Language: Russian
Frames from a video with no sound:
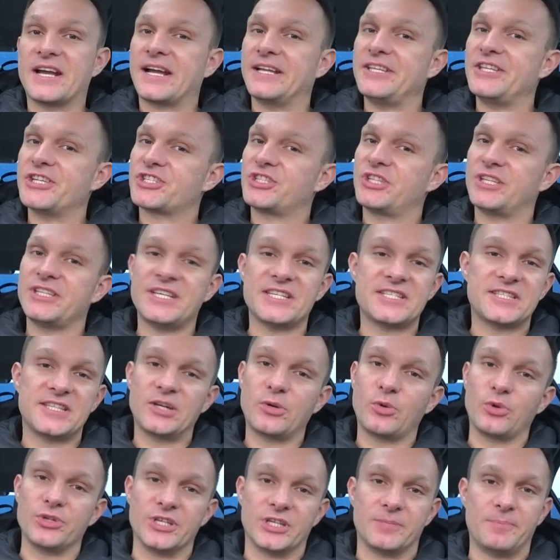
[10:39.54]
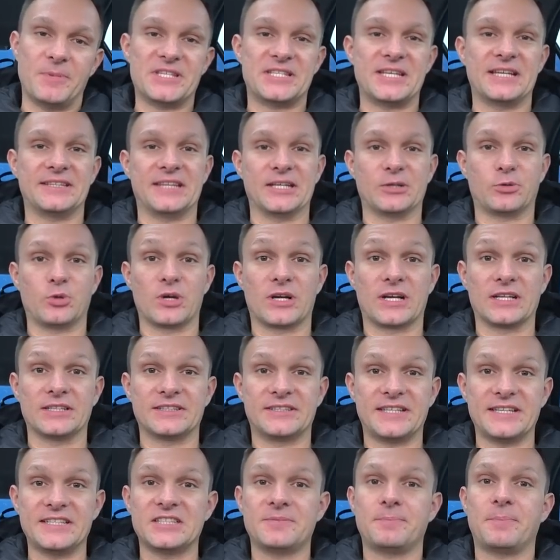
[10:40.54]
конечно, не сторонник писать такой
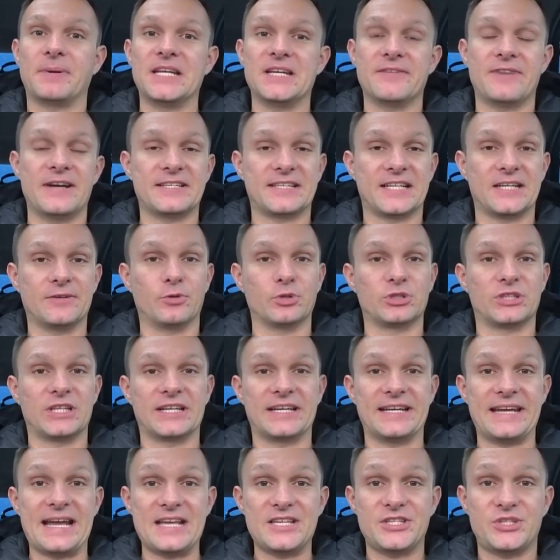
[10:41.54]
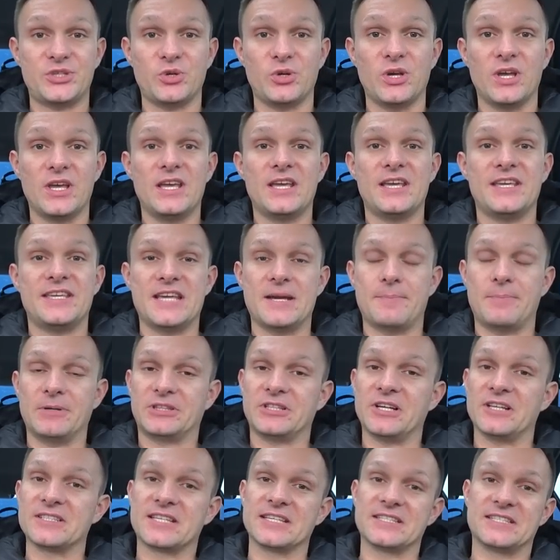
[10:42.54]
контент, поливать кого-то грязью. Я
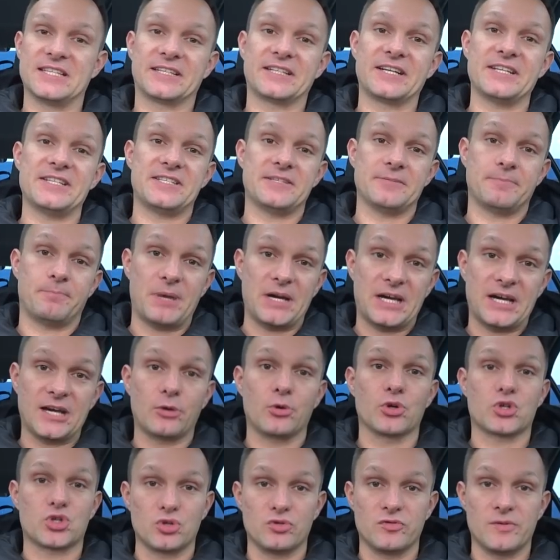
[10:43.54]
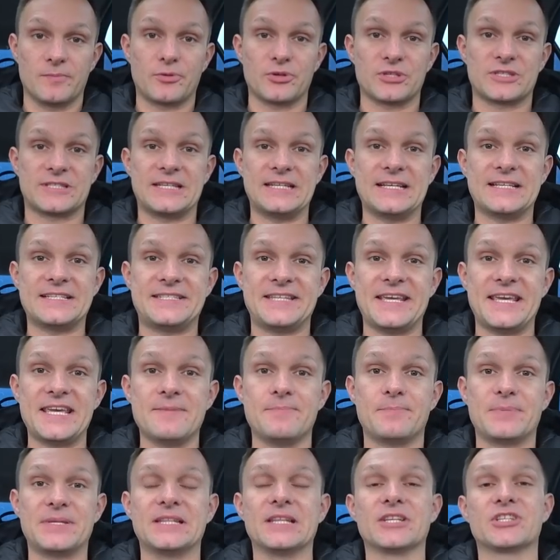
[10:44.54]
пытался закрыть по-хорошему вопрос с
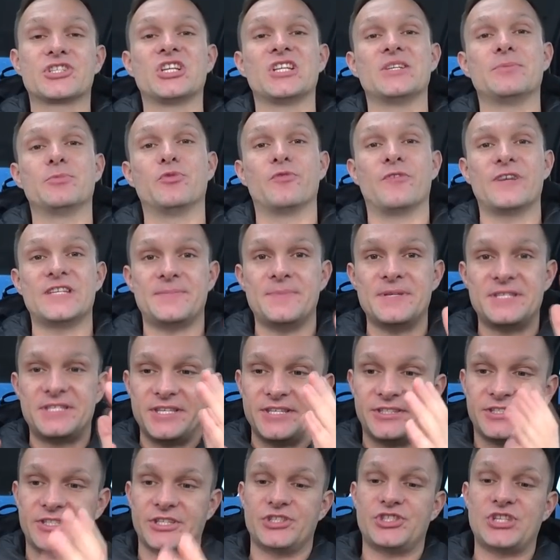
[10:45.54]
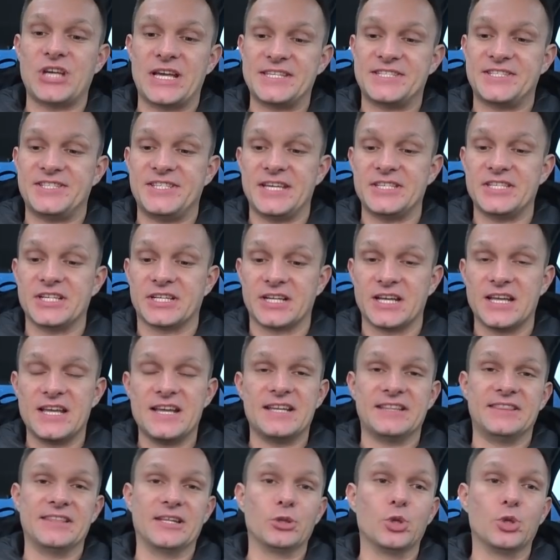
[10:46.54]
Алексеем, предложил ему возместить часть денег на